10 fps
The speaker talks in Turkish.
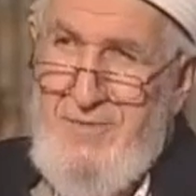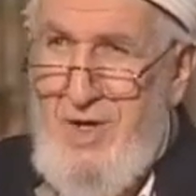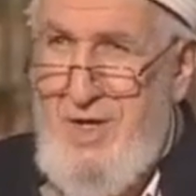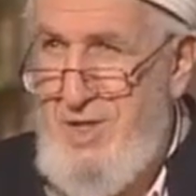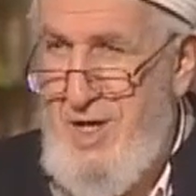
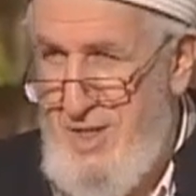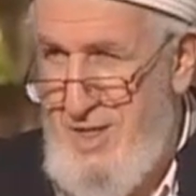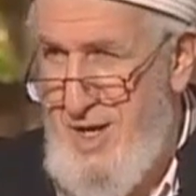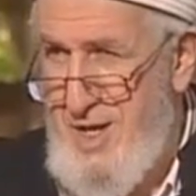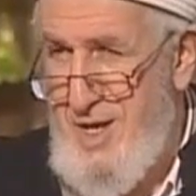Fakat
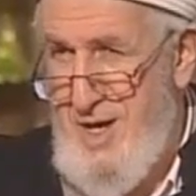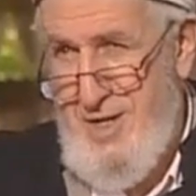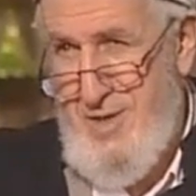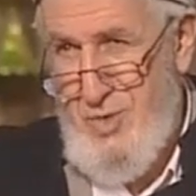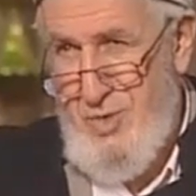Allah
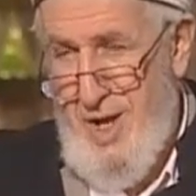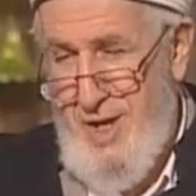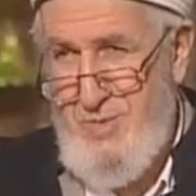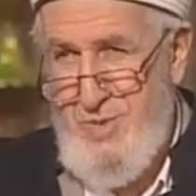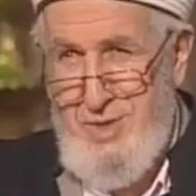Erhamur
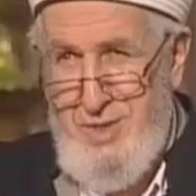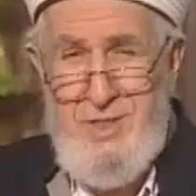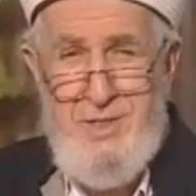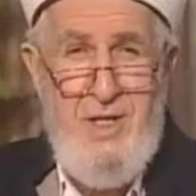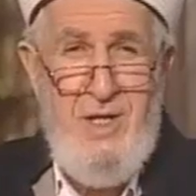
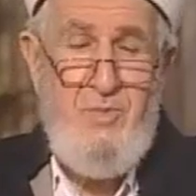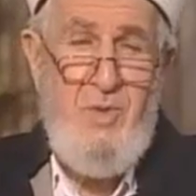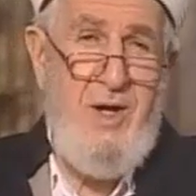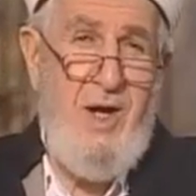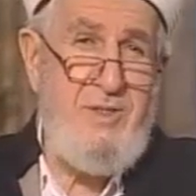Rahim'indir.
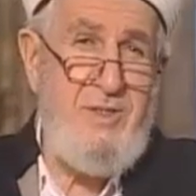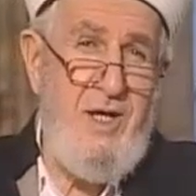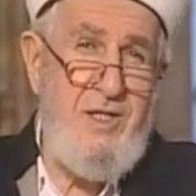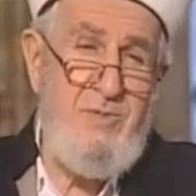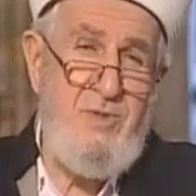Vakasın
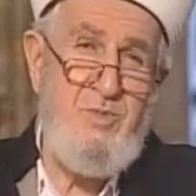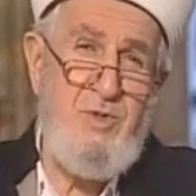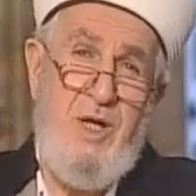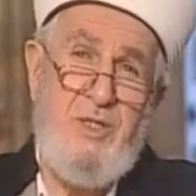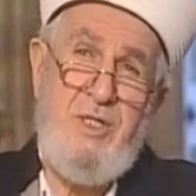adamın
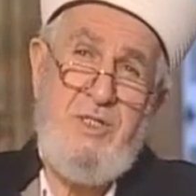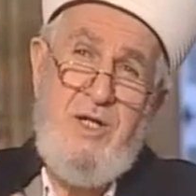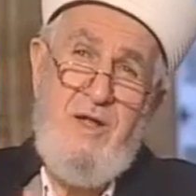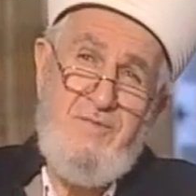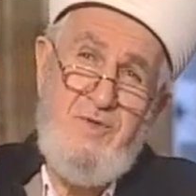bir başka
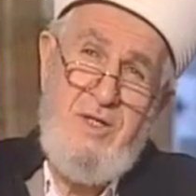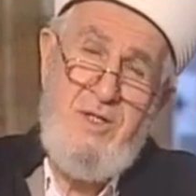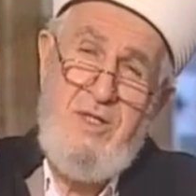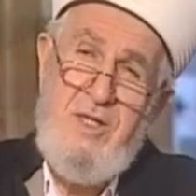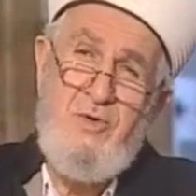taraftan
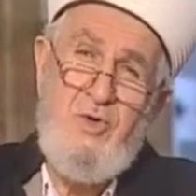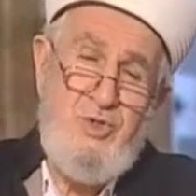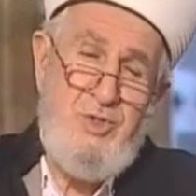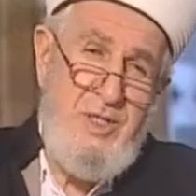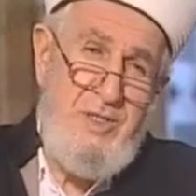Allah'ın
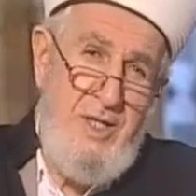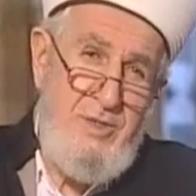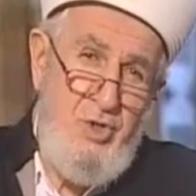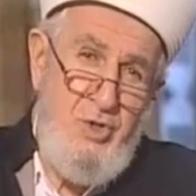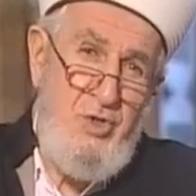hoşuna giden
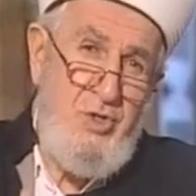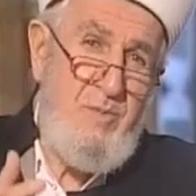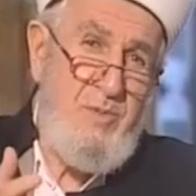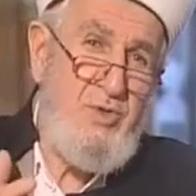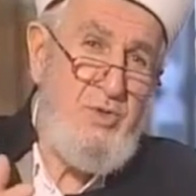çok
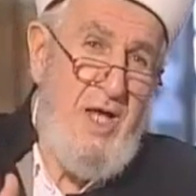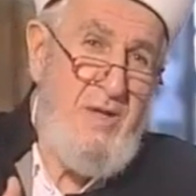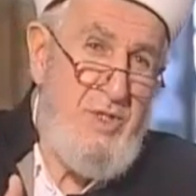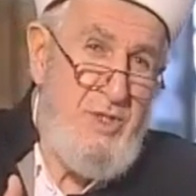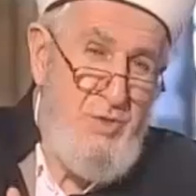önemli
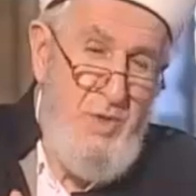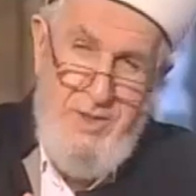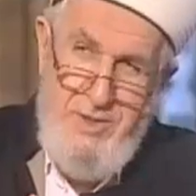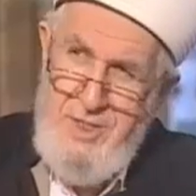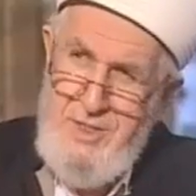güzel bir işi
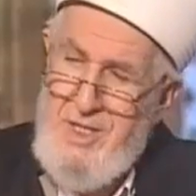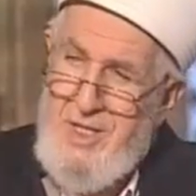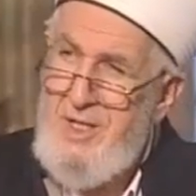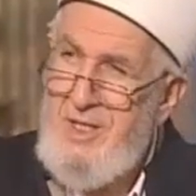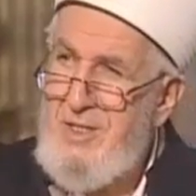vardır.
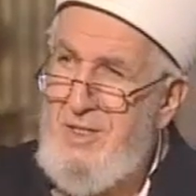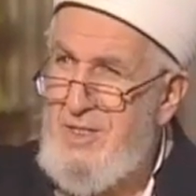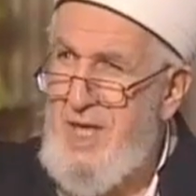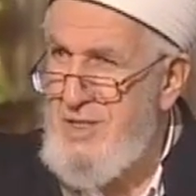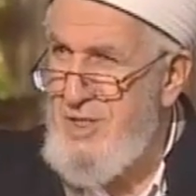
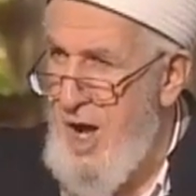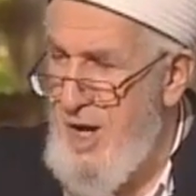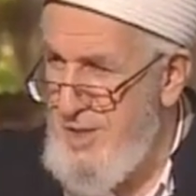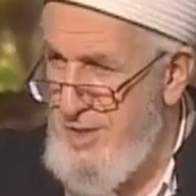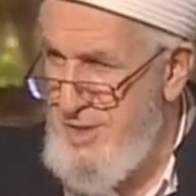Kendi
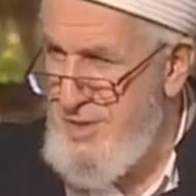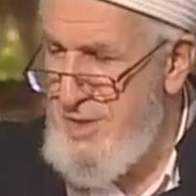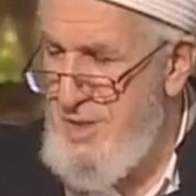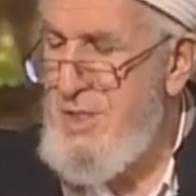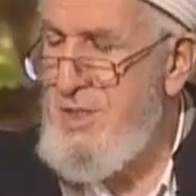hakkıdır.
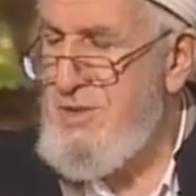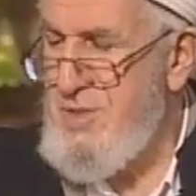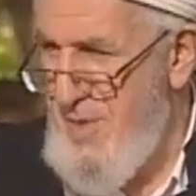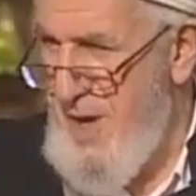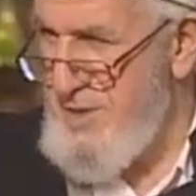
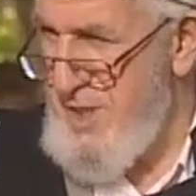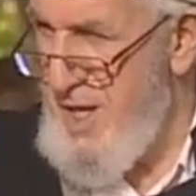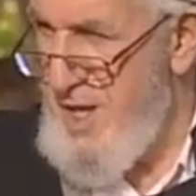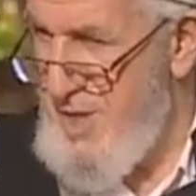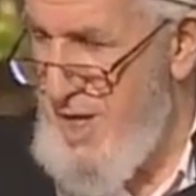Namaz Allah'ın